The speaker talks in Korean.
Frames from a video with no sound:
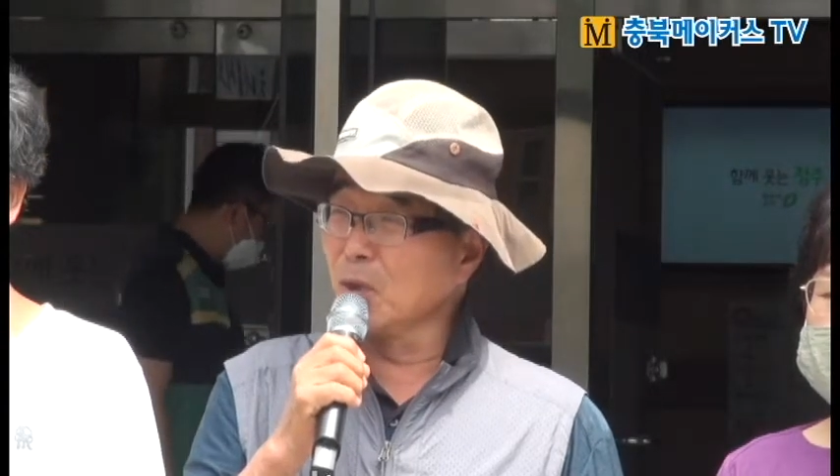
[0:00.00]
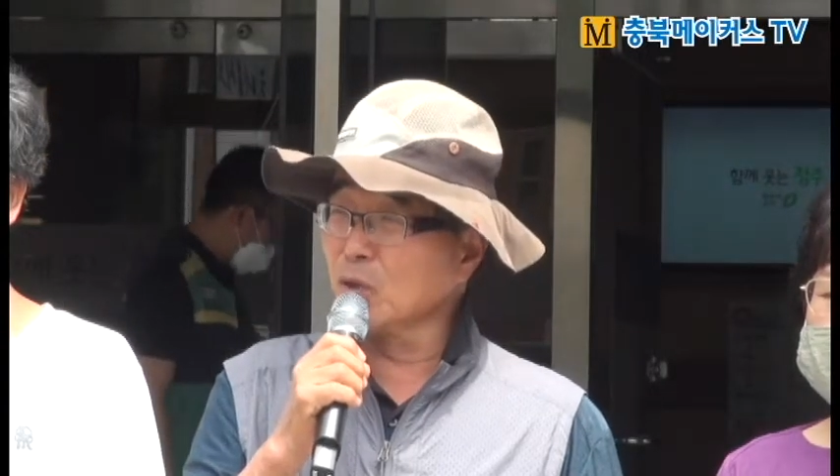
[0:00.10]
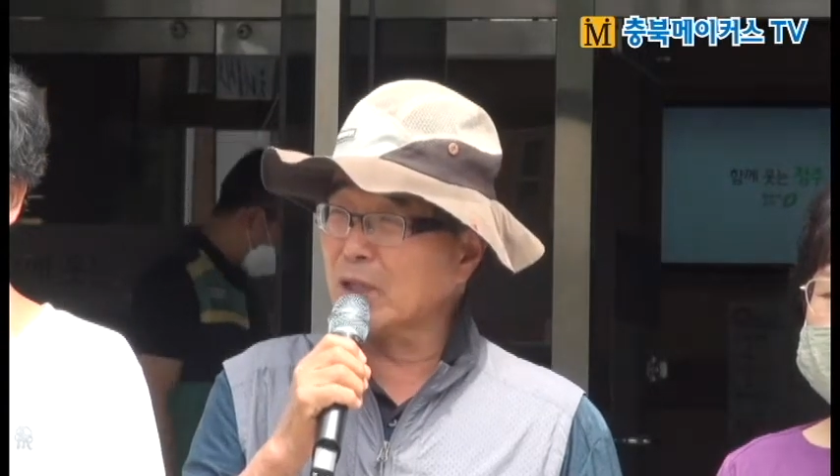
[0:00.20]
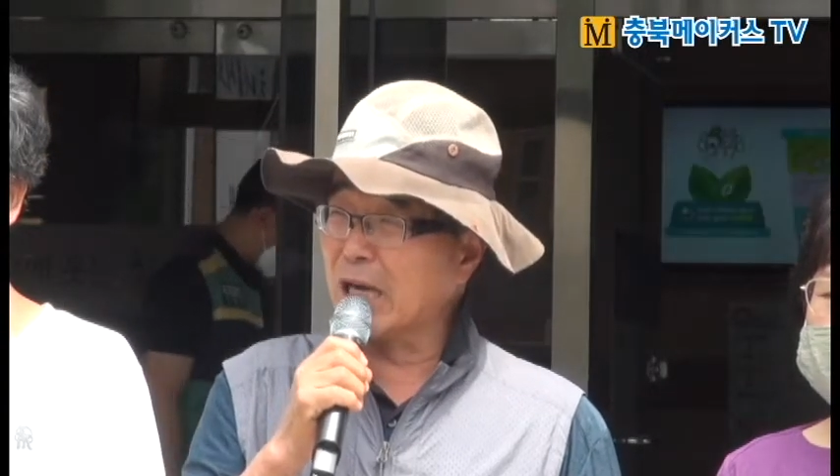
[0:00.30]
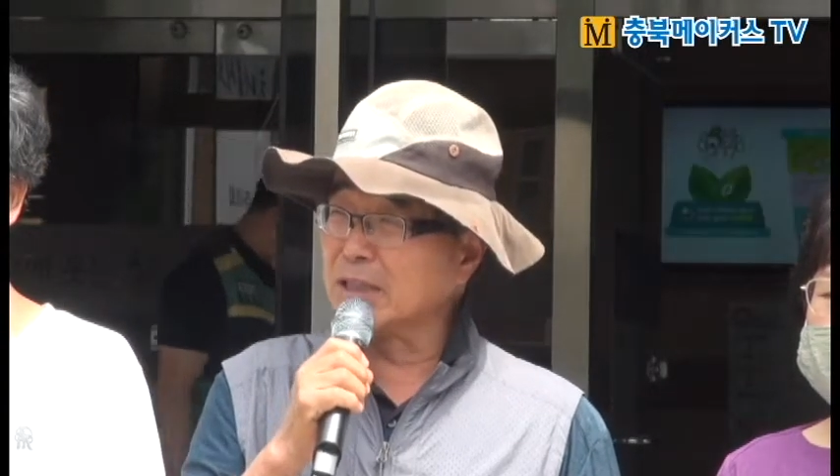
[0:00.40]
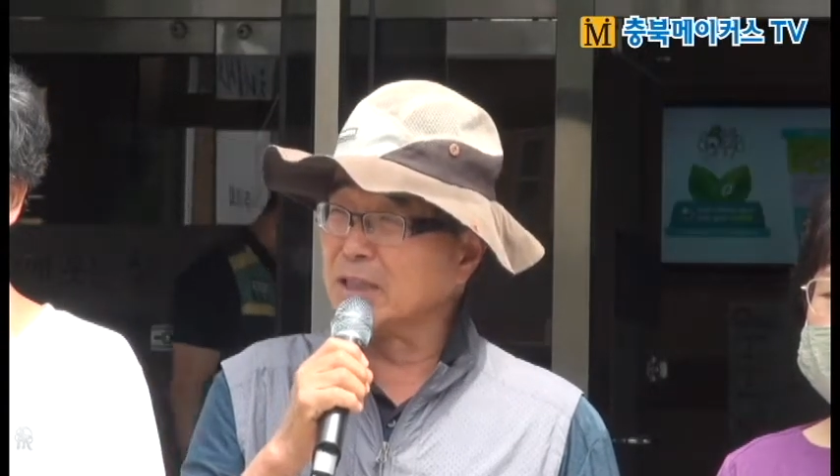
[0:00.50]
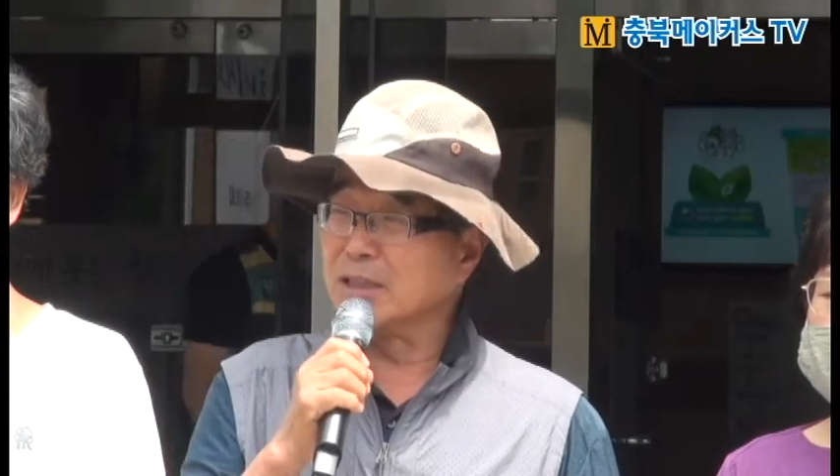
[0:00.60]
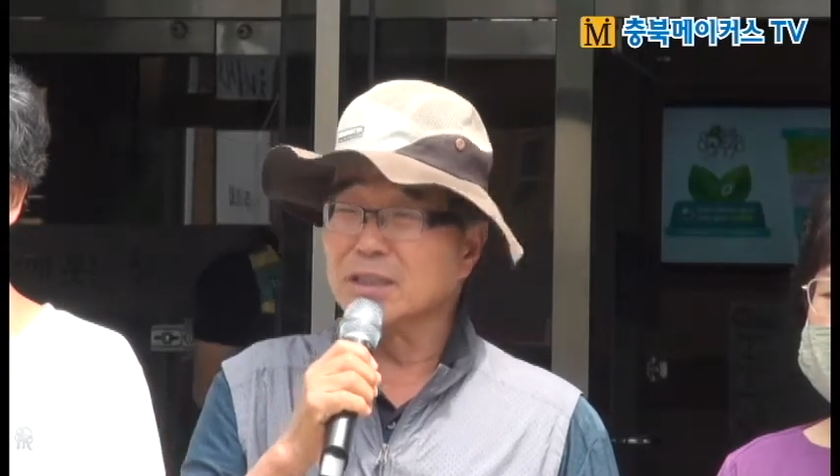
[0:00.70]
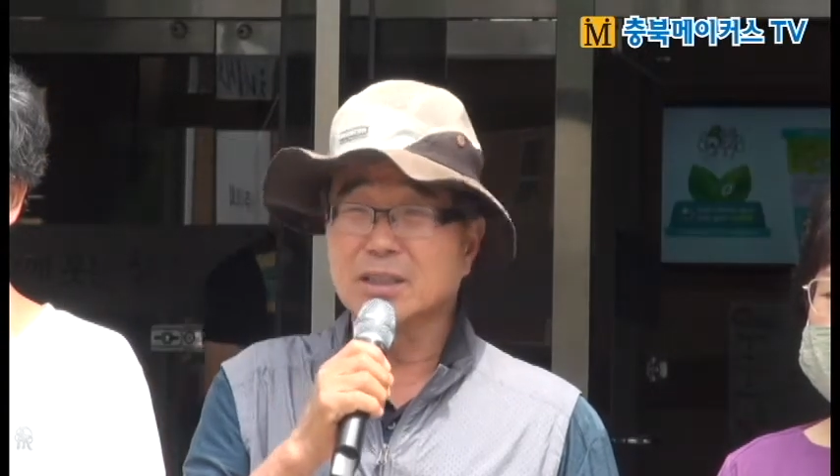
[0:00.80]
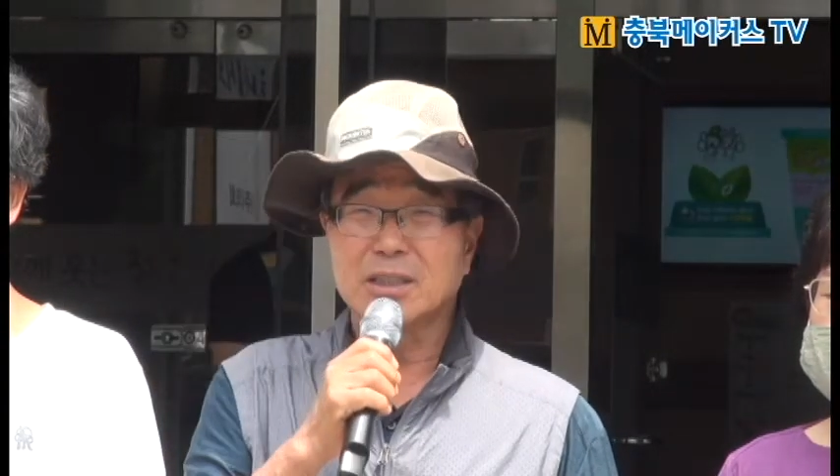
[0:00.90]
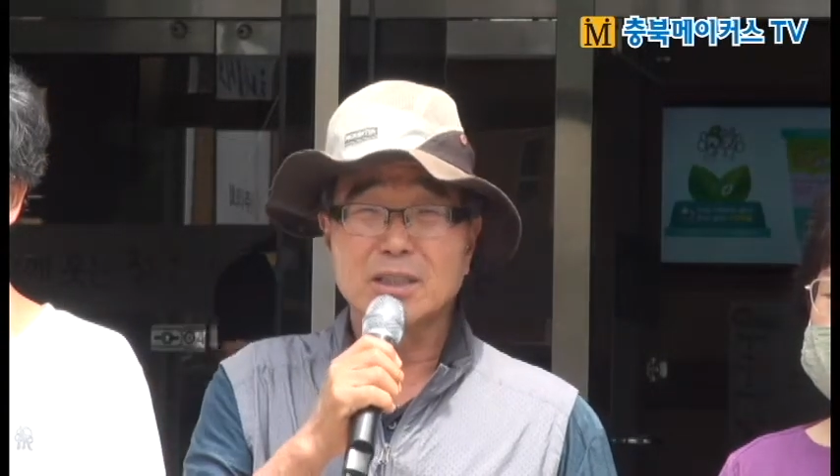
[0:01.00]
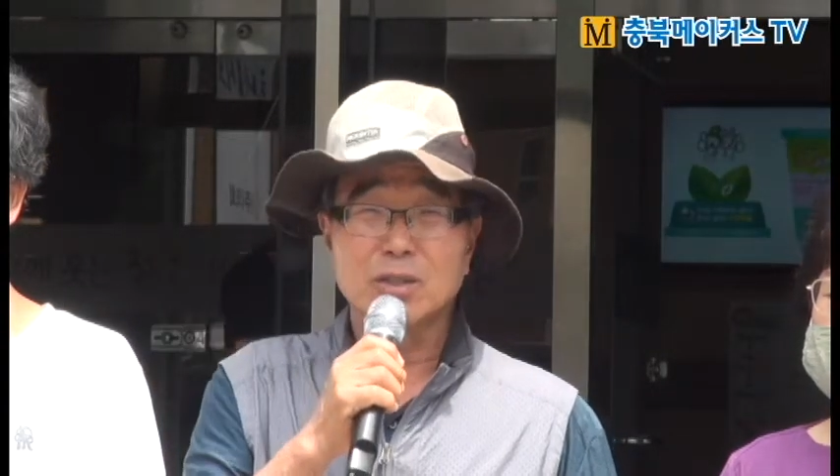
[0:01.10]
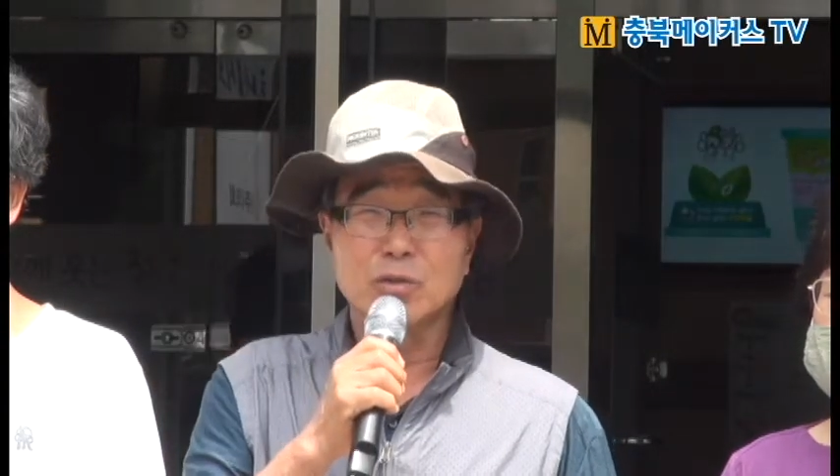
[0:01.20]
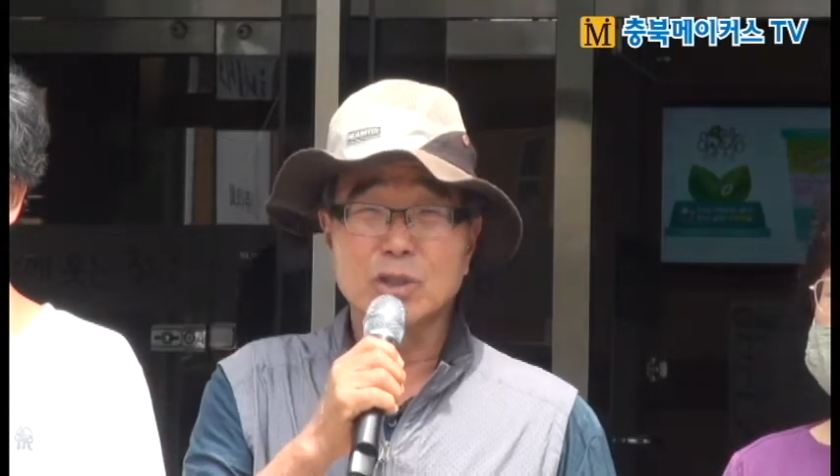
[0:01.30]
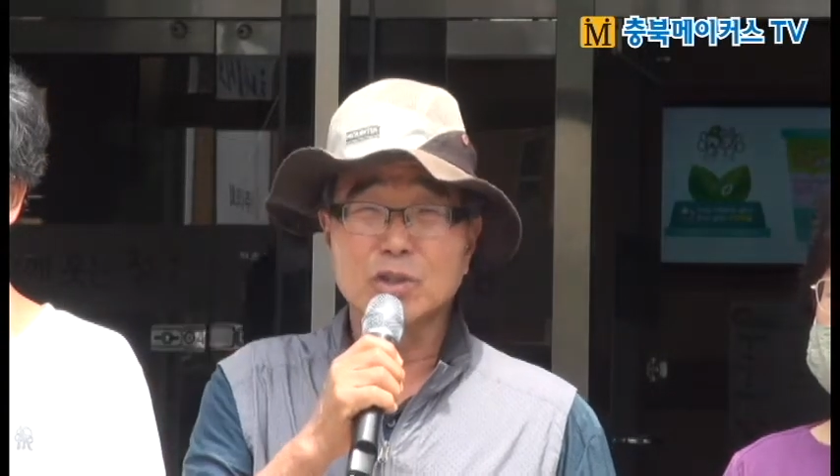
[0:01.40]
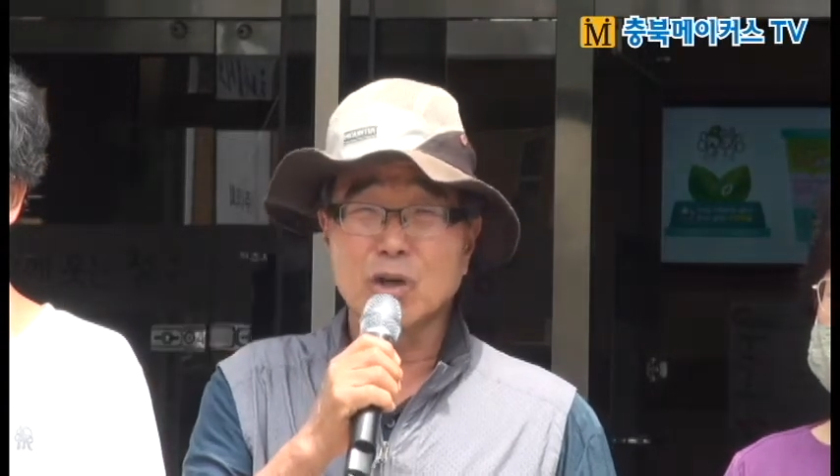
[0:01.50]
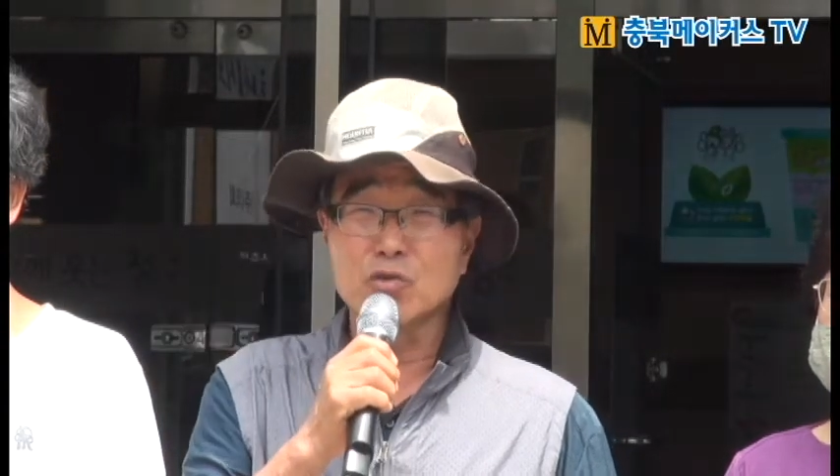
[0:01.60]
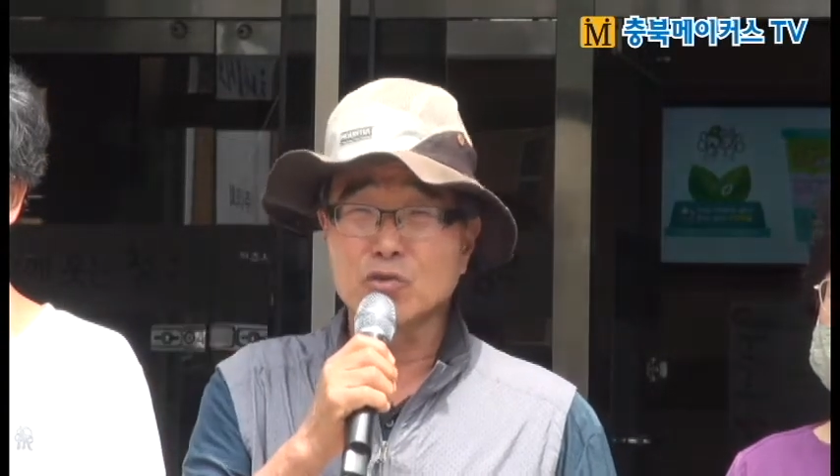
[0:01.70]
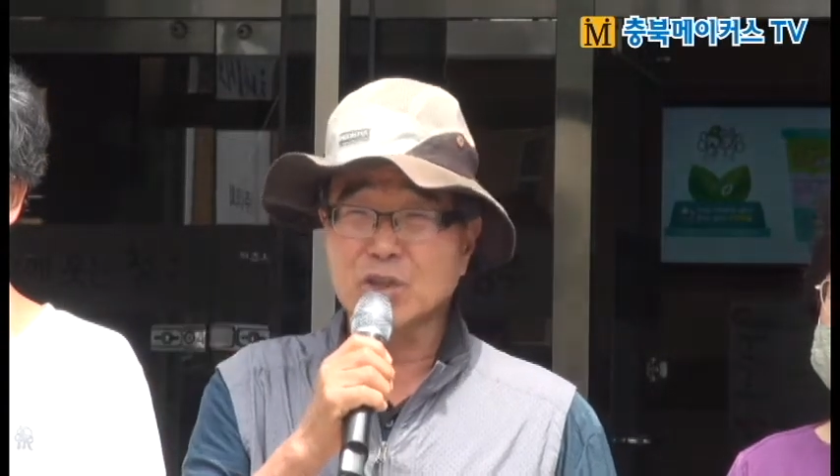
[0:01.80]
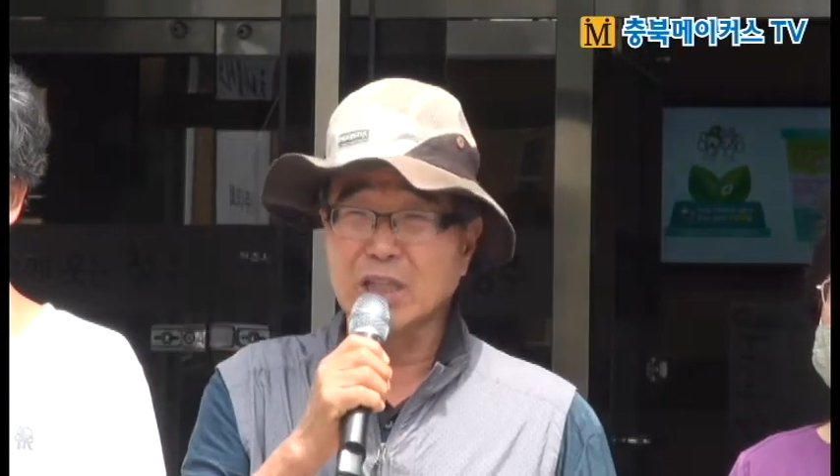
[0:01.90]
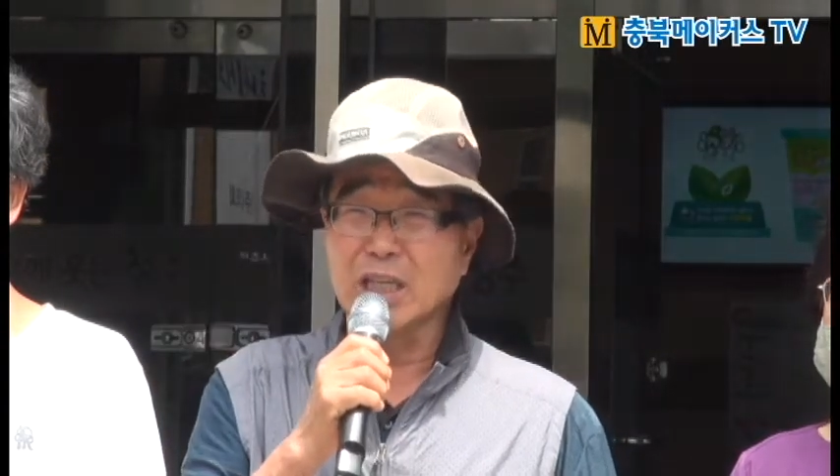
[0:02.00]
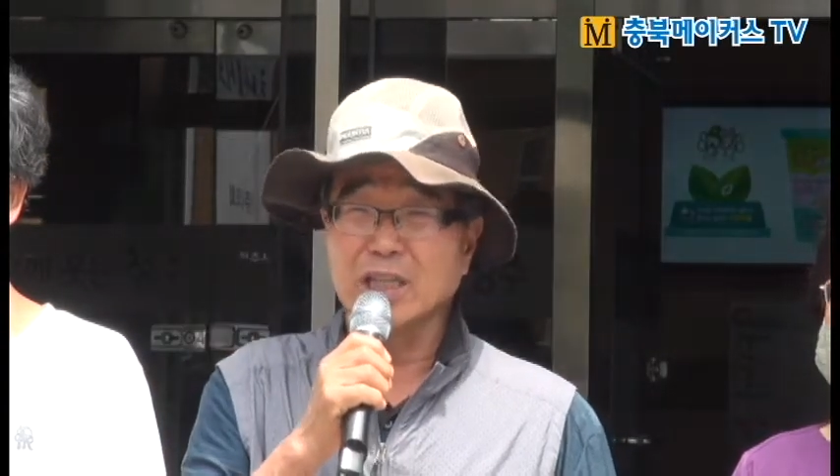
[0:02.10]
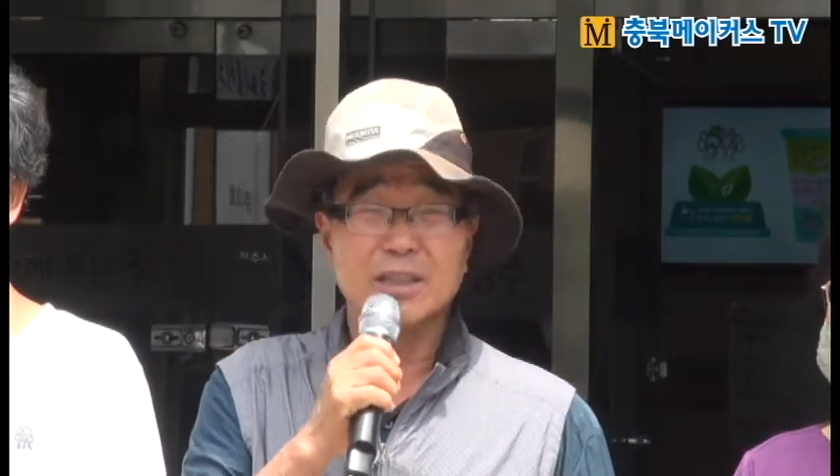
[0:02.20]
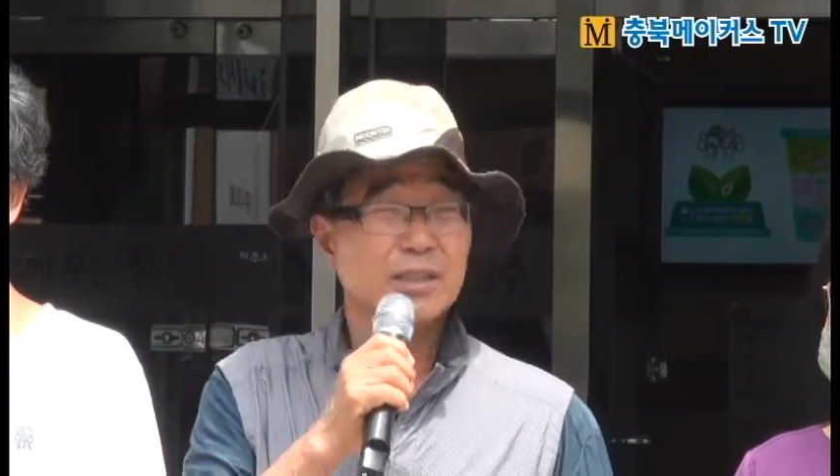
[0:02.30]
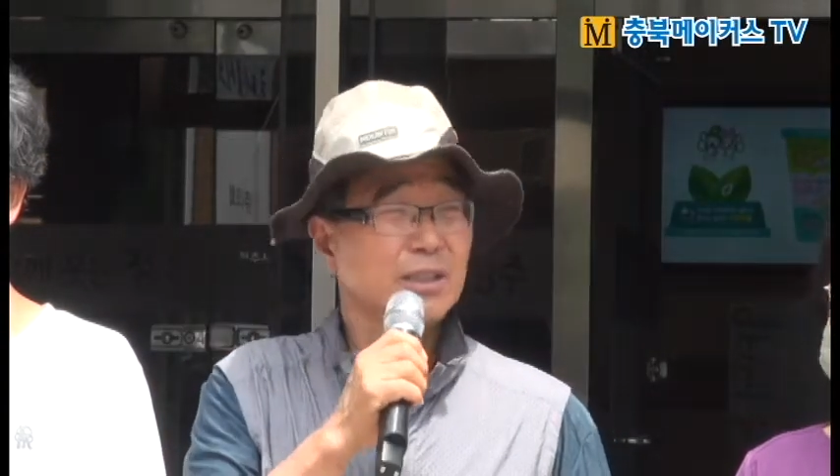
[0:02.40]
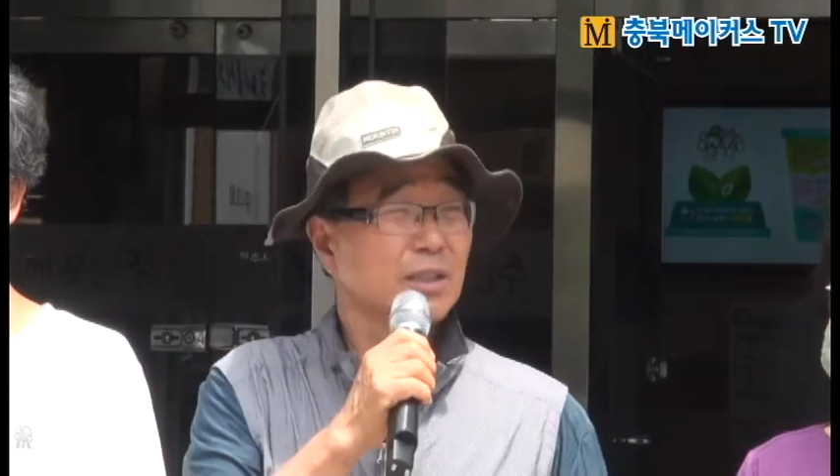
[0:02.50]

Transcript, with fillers: 비롯한 우리 청주시